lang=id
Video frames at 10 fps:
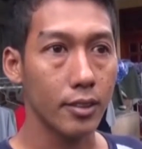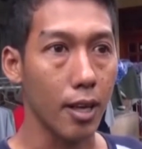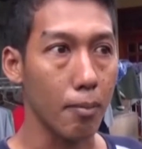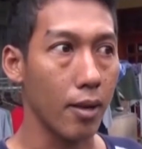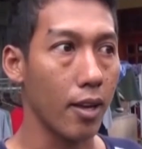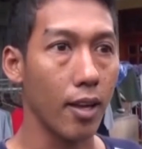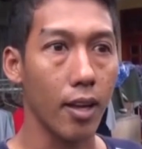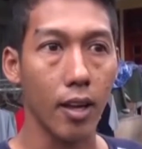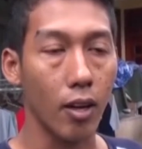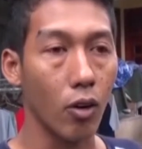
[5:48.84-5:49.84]
Sama, sama
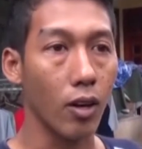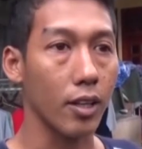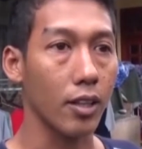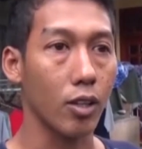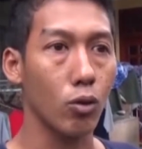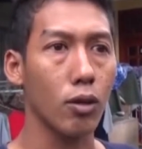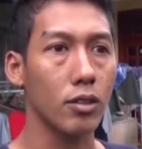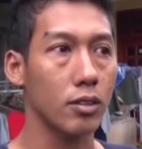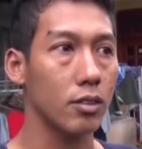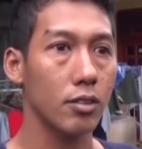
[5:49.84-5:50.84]
orangnya itu
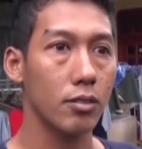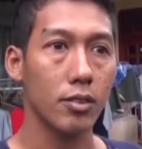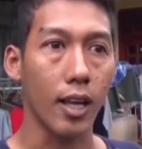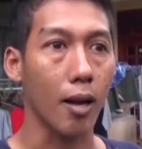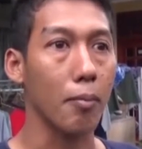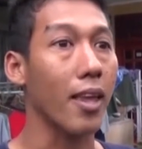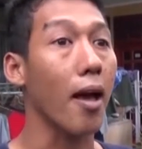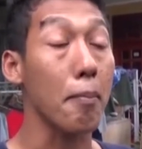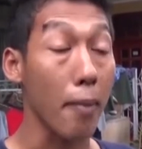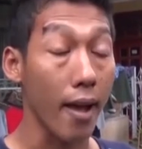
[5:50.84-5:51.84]
jarang
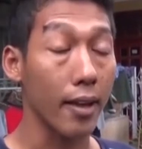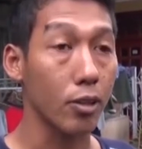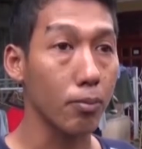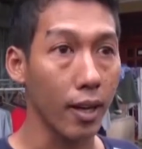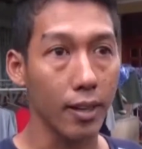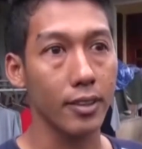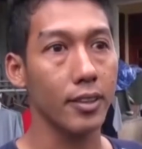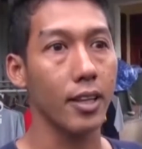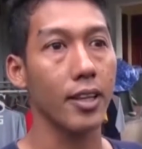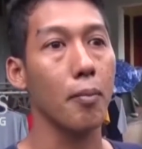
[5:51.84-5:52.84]
menyapa, cuma
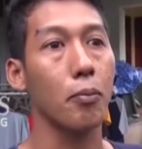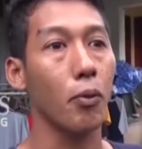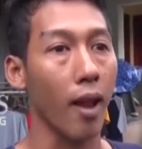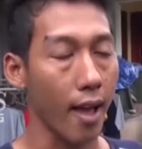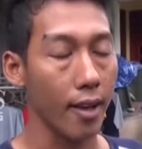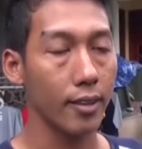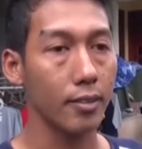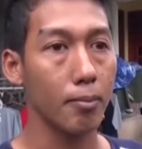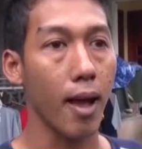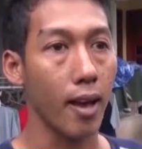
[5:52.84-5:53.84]
intinya dia pulang
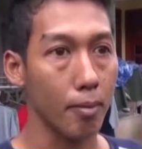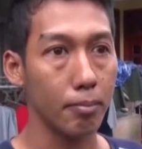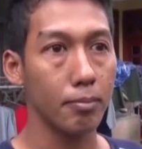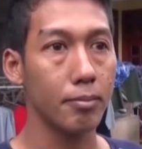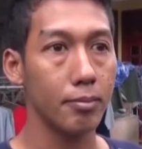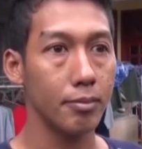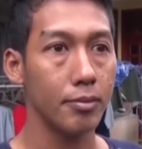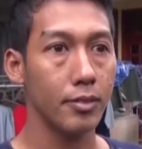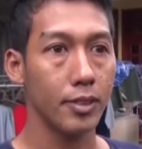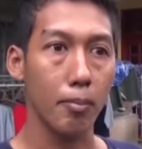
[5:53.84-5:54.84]
malam
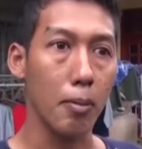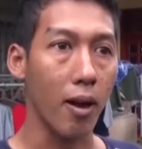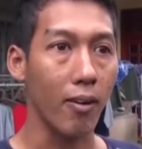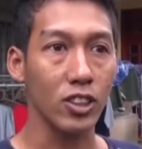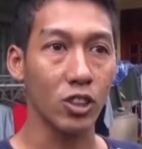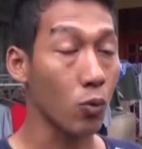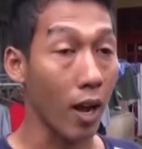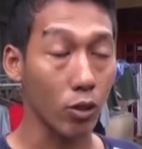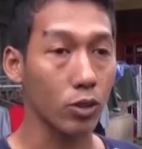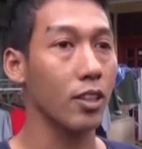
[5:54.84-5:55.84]
dan membawa
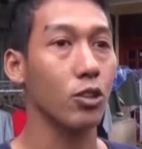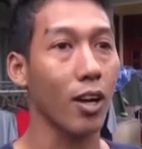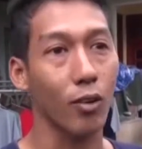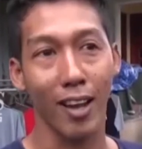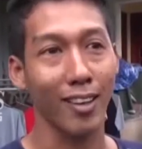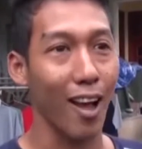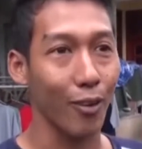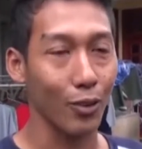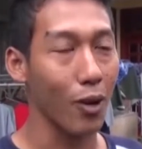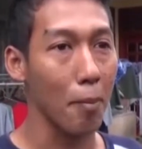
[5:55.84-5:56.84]
sesuatu saya juga kurang
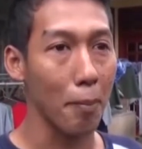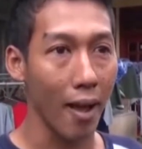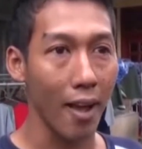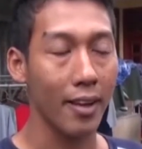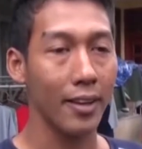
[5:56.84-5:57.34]
tahu itu apa